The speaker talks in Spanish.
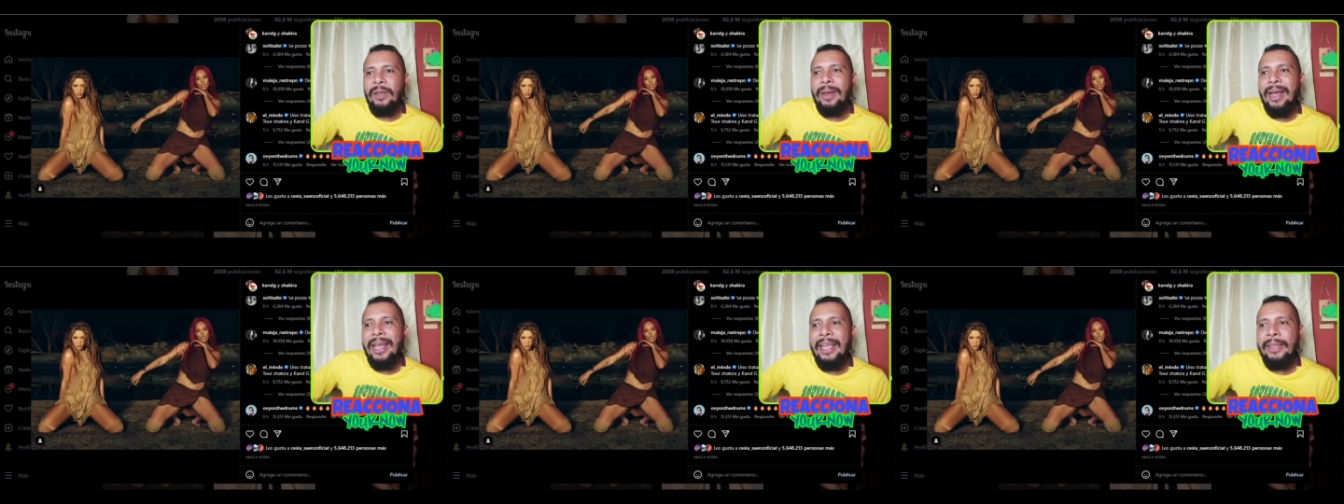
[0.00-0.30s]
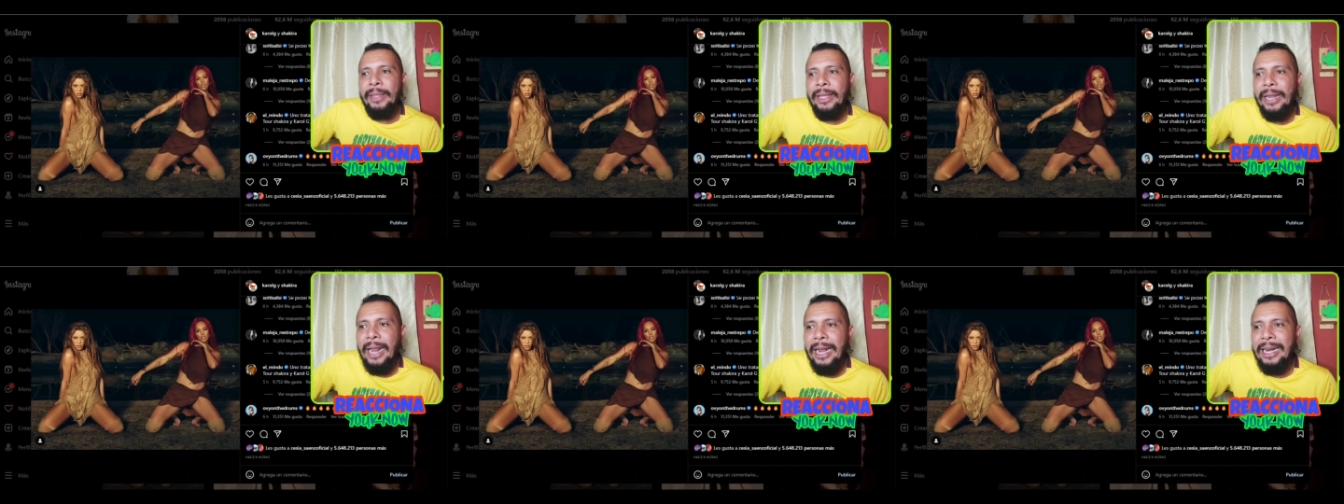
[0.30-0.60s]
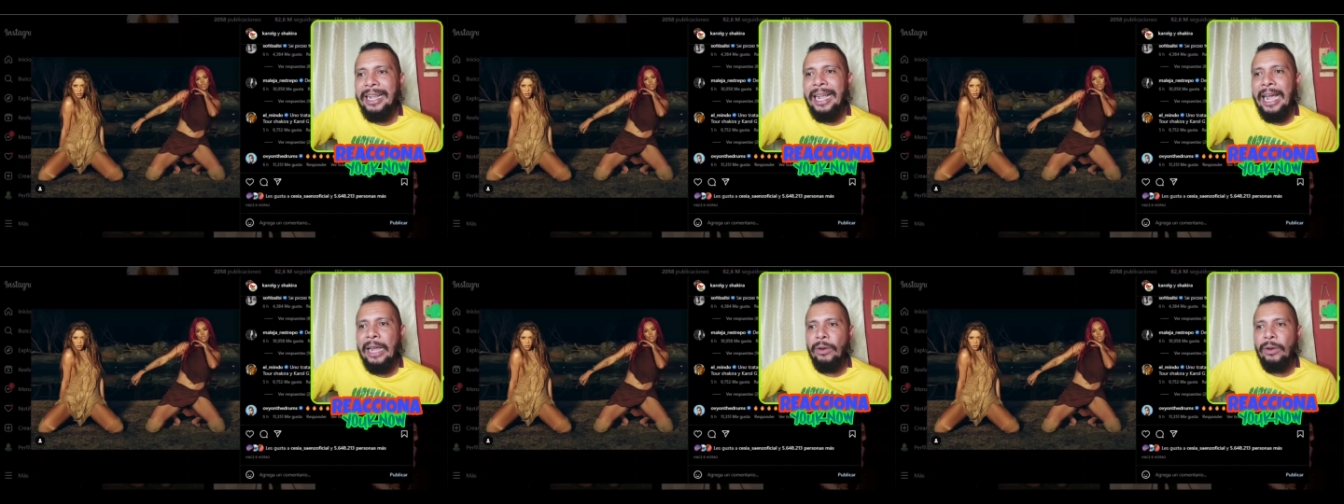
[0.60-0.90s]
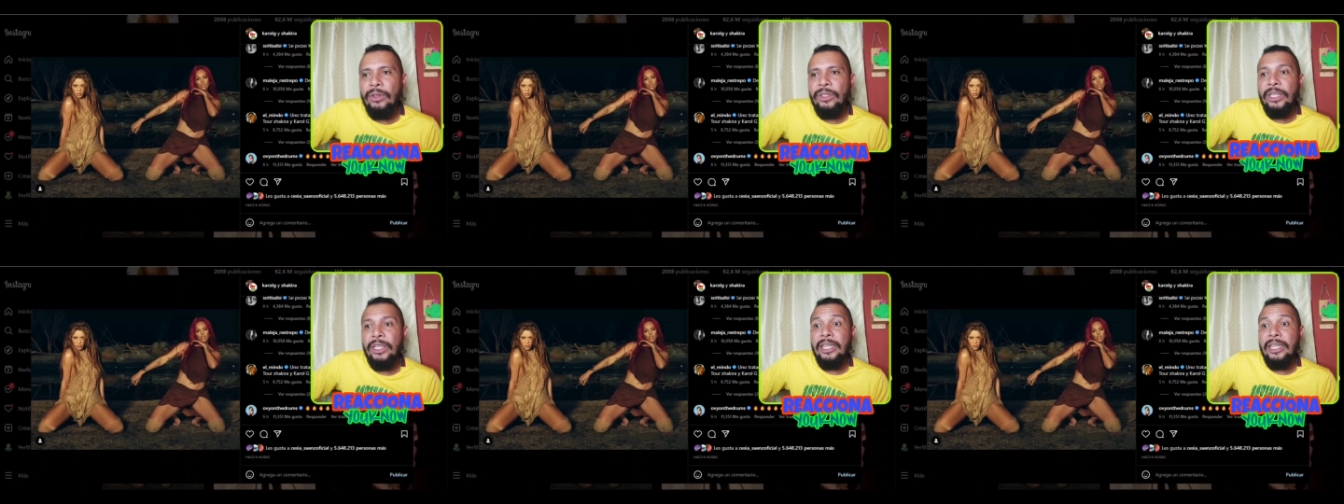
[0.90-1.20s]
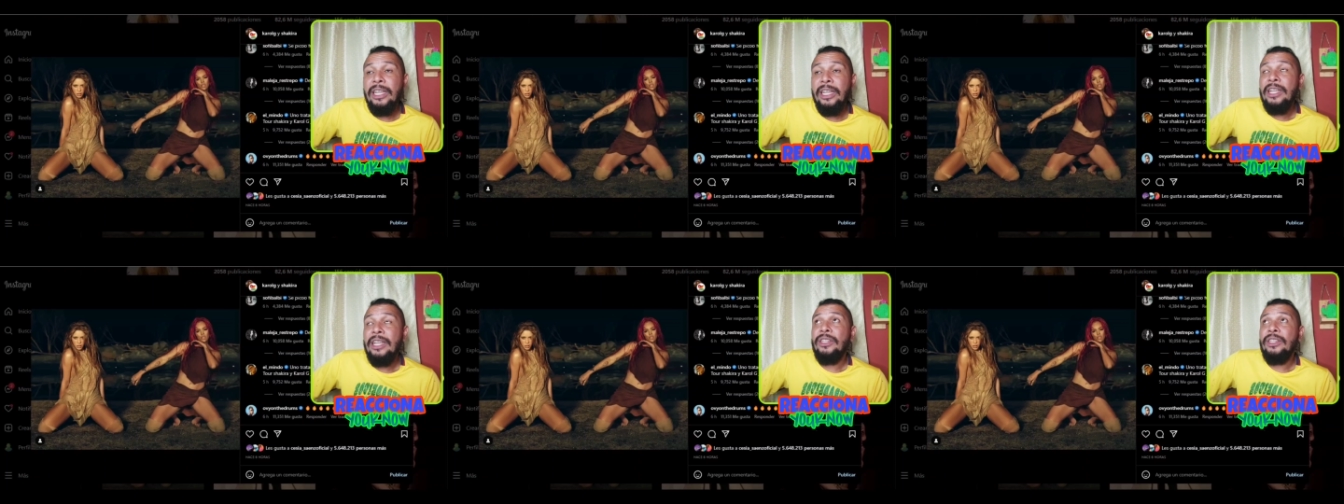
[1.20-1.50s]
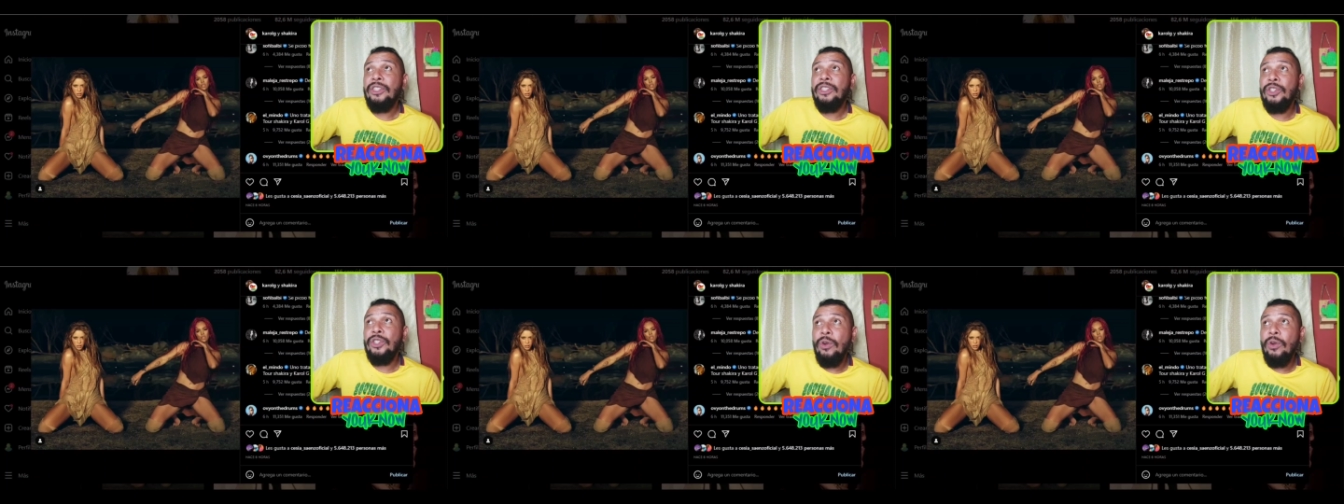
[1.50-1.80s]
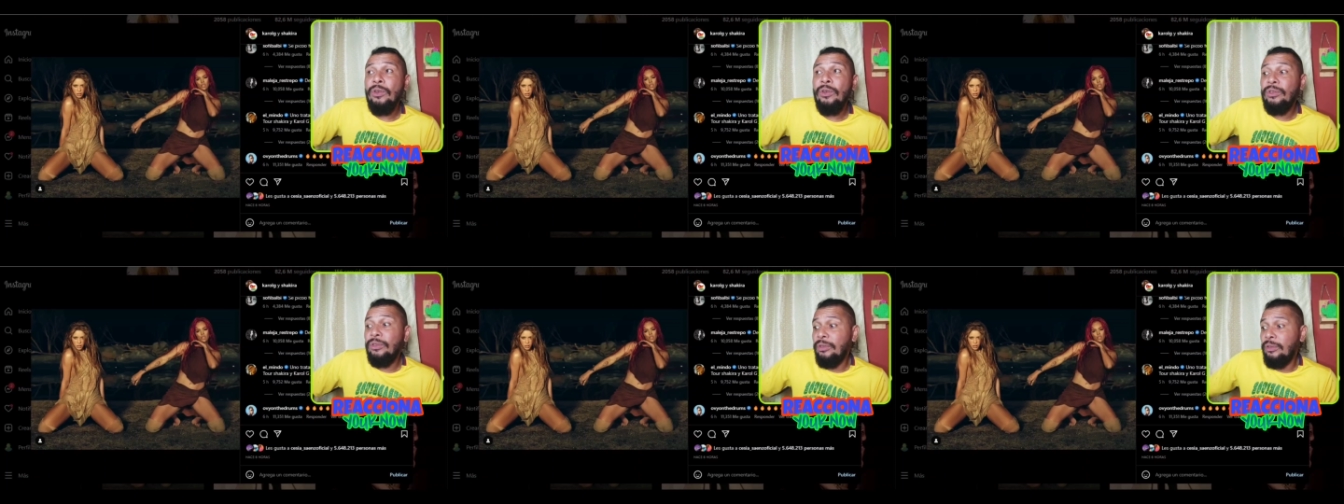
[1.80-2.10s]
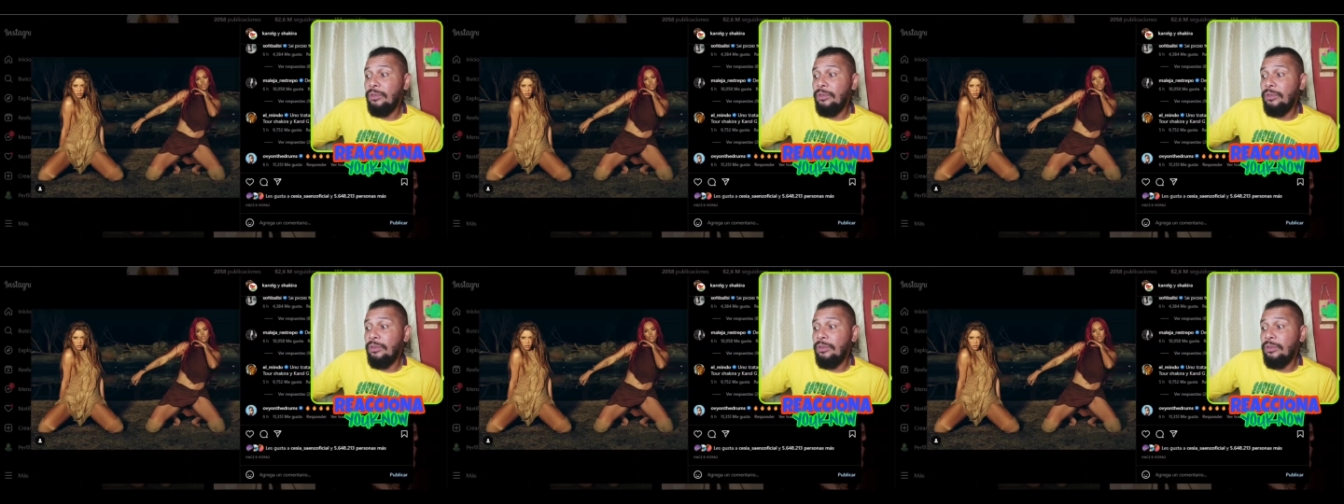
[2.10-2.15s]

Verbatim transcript: va a generar Carol G. Yo,